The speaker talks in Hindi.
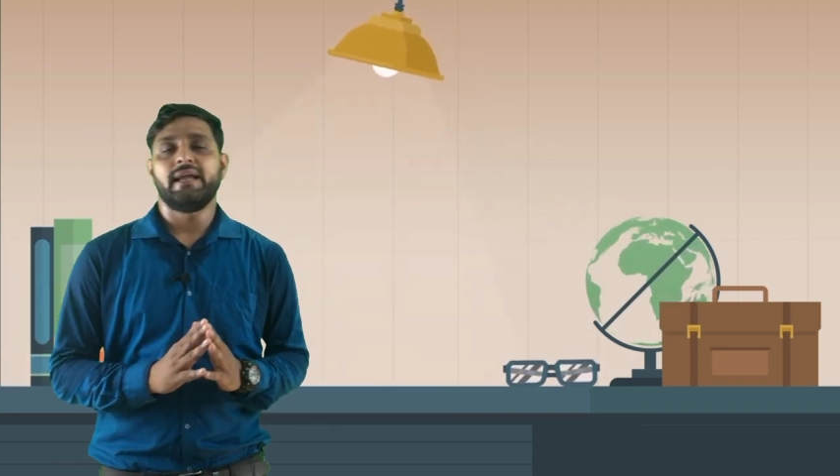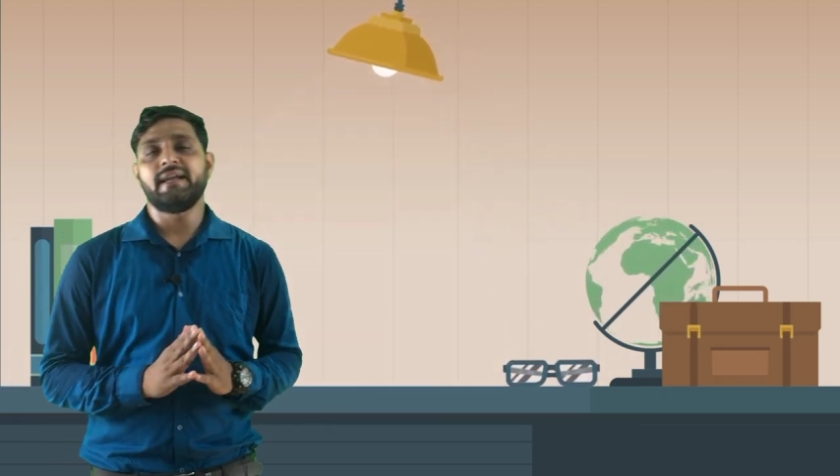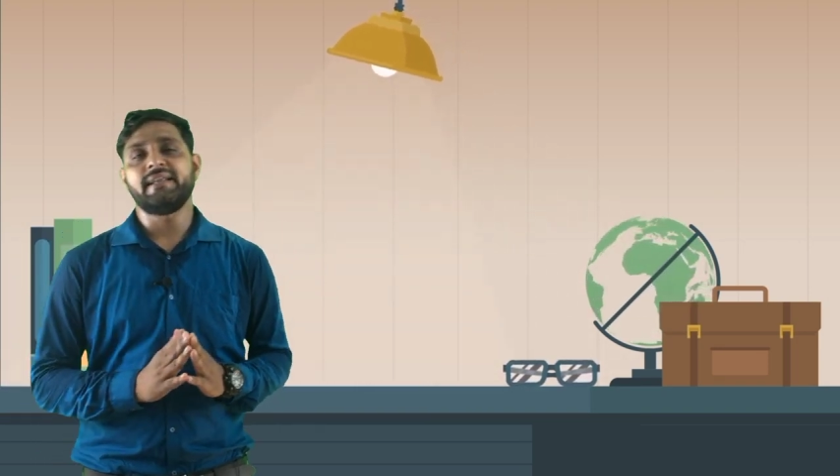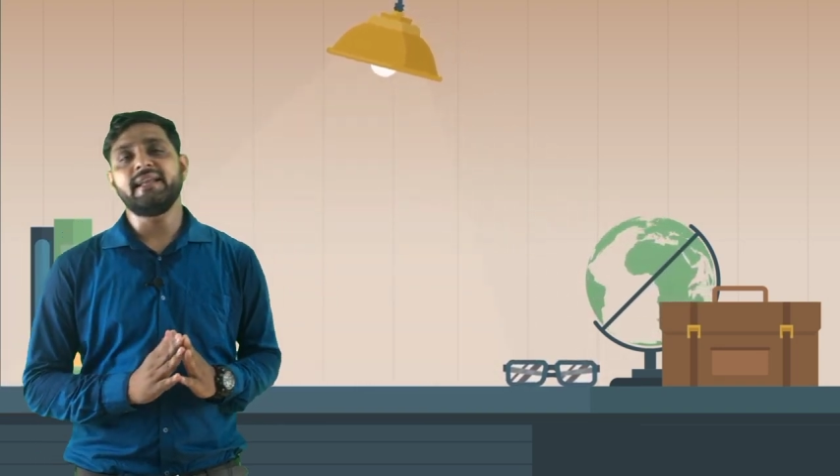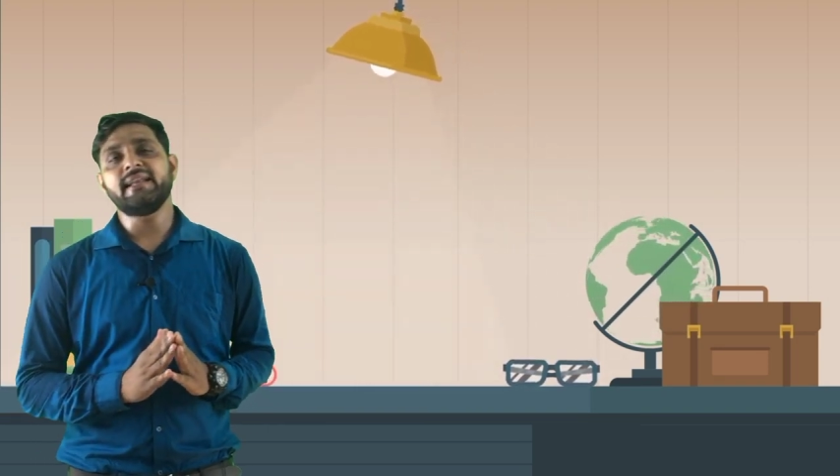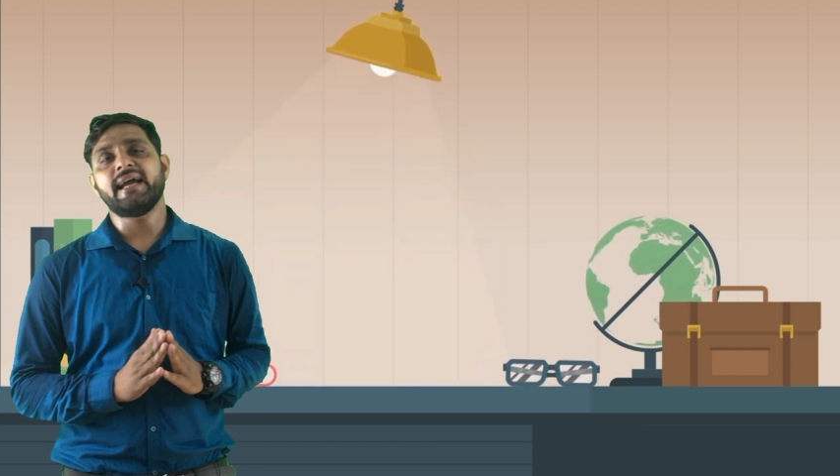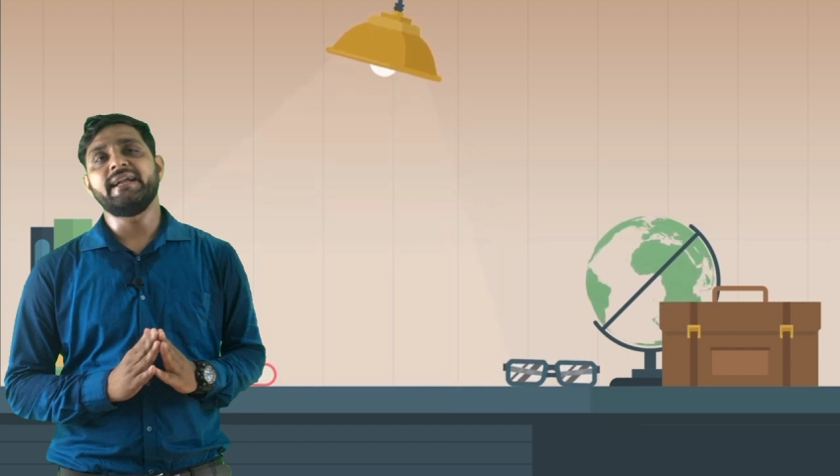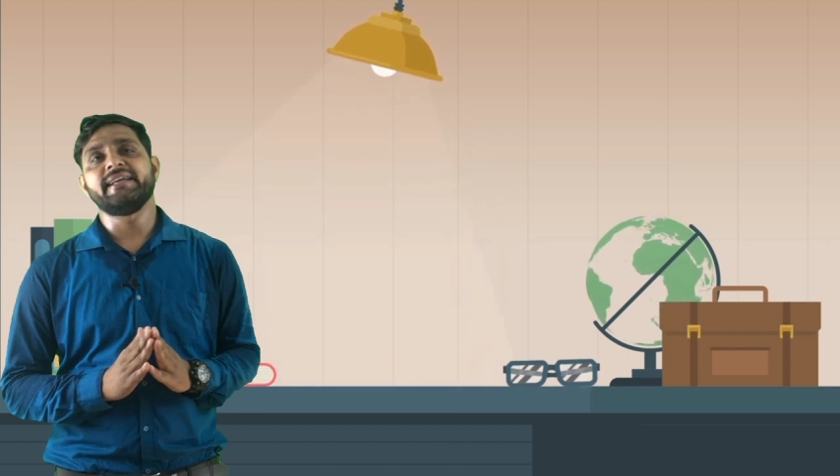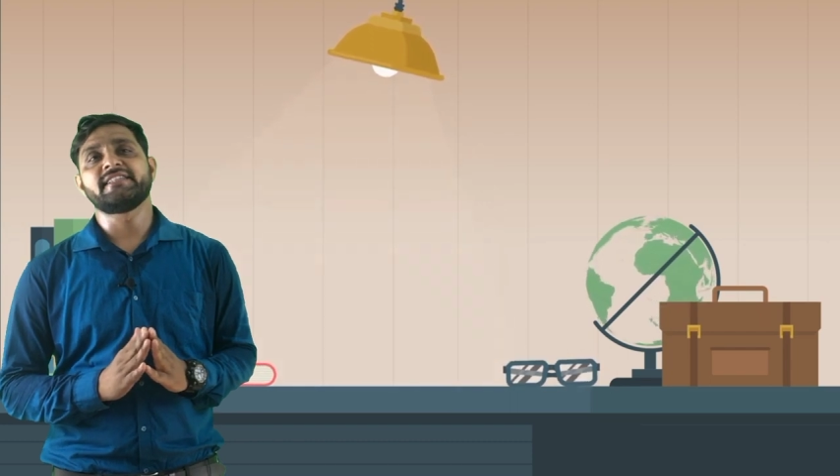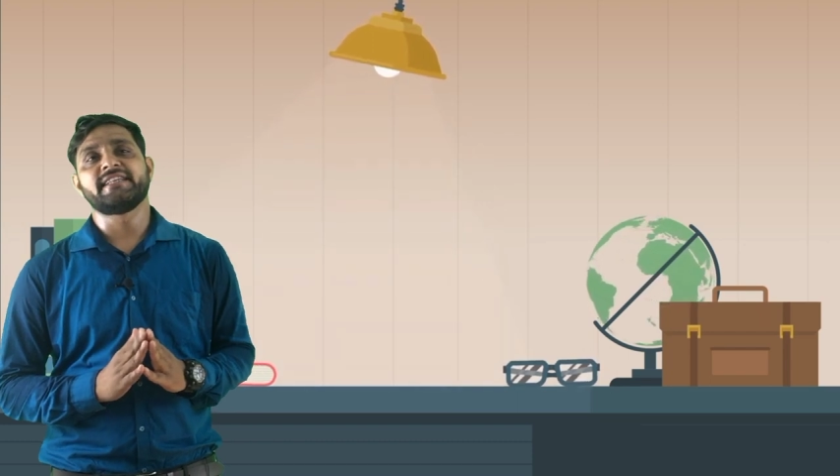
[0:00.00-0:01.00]

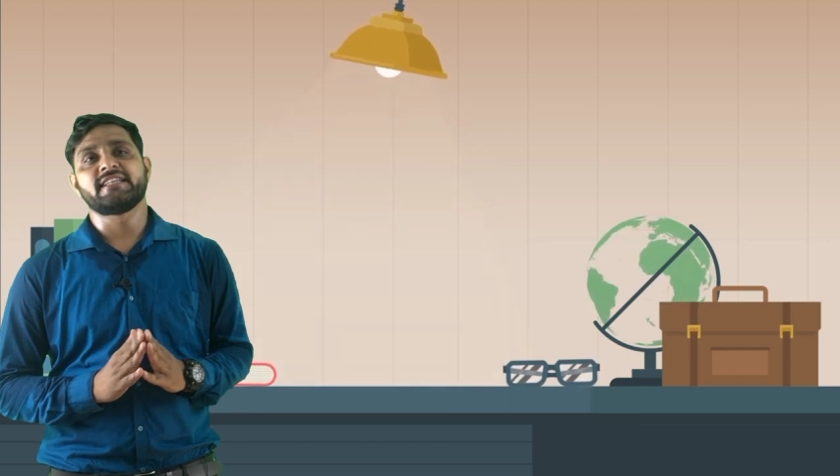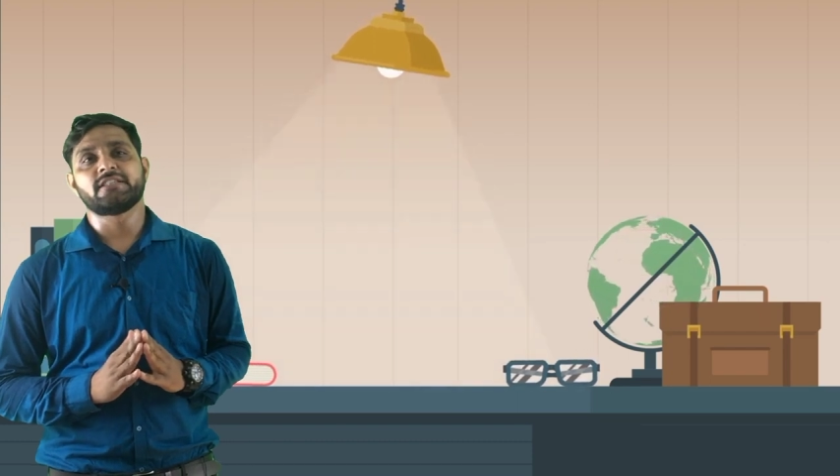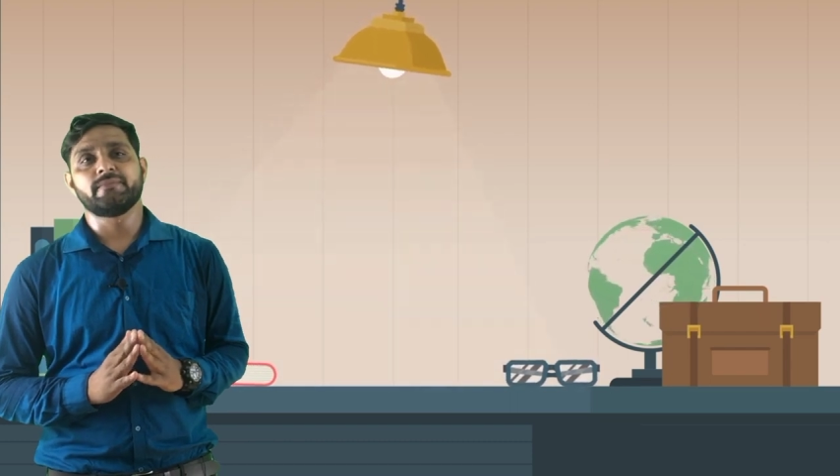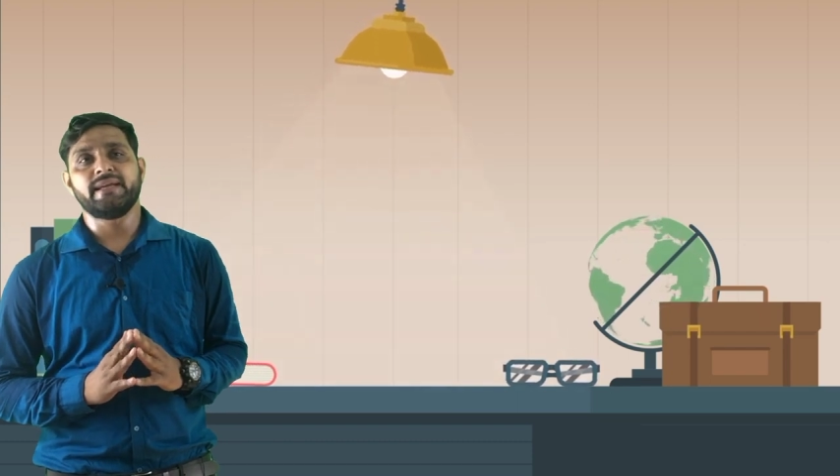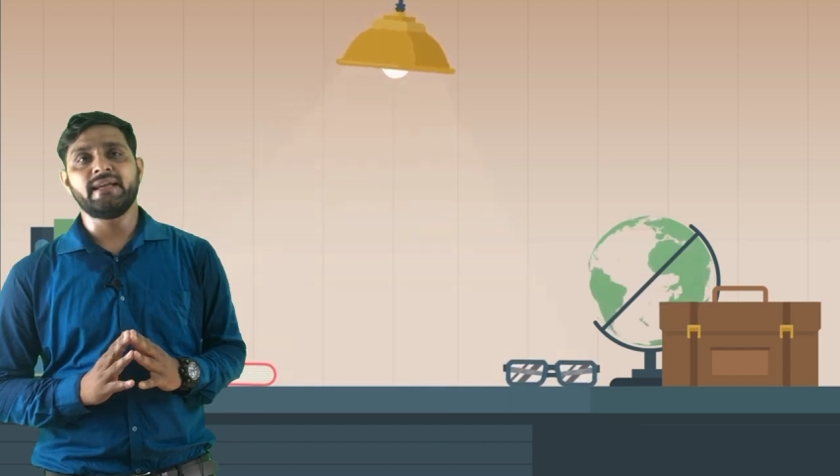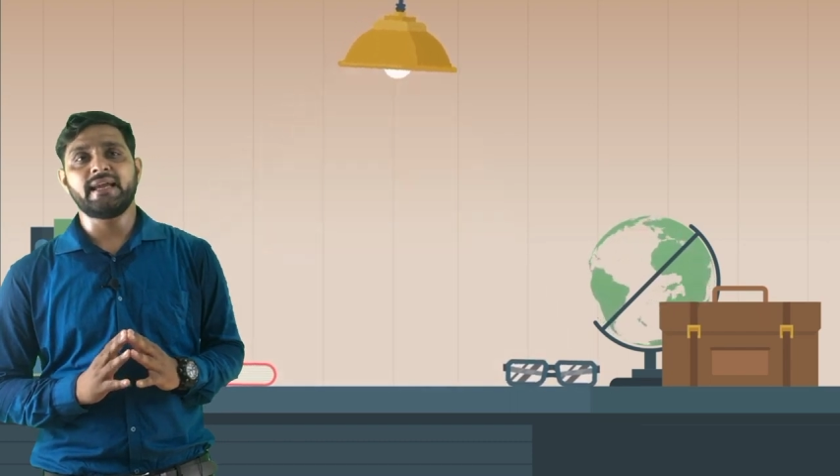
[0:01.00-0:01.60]
1896 में